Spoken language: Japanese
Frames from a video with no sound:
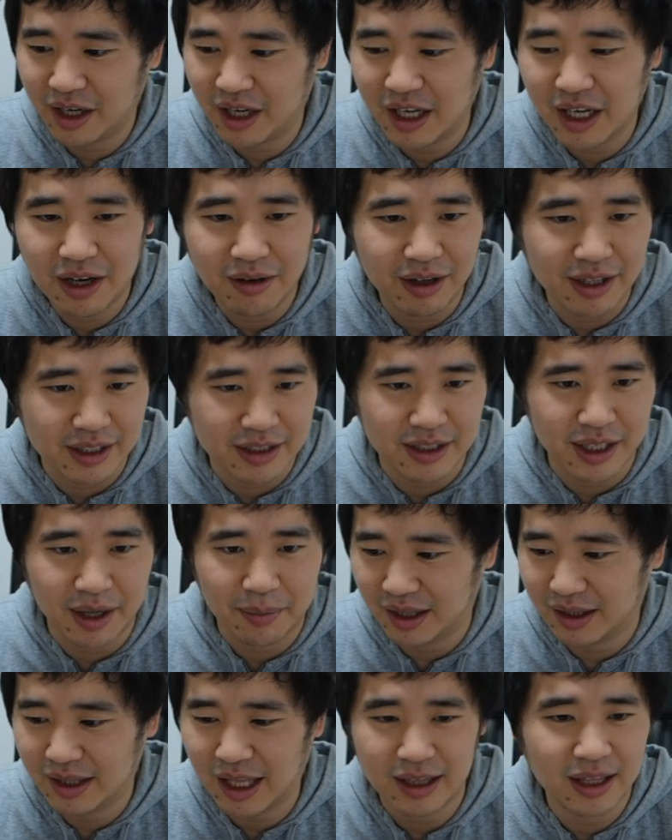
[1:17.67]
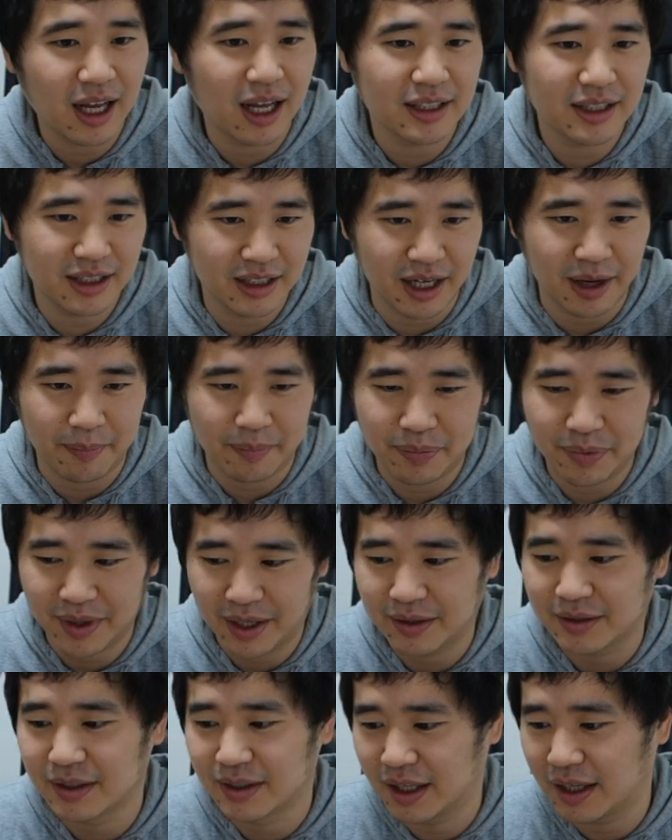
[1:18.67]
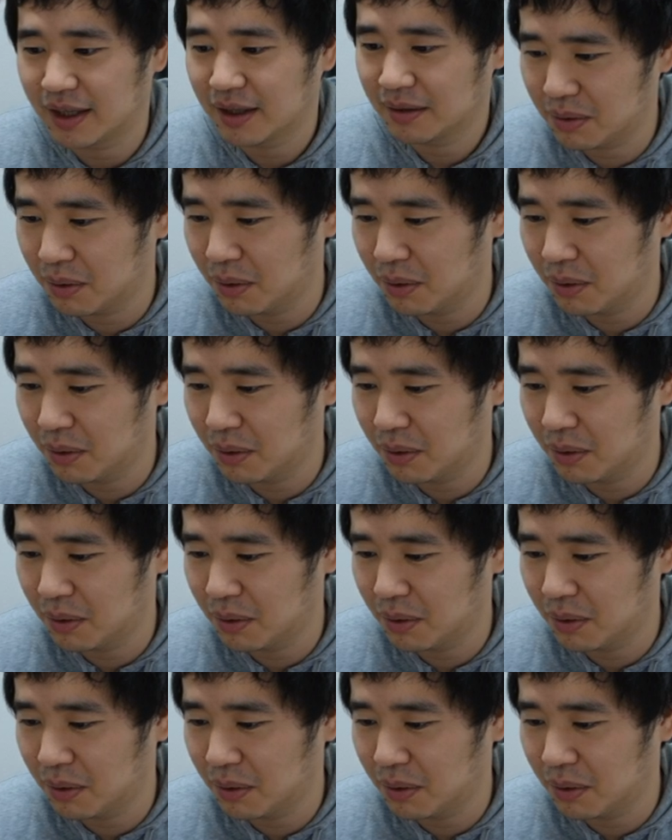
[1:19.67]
金利はですね、たった8円ですね。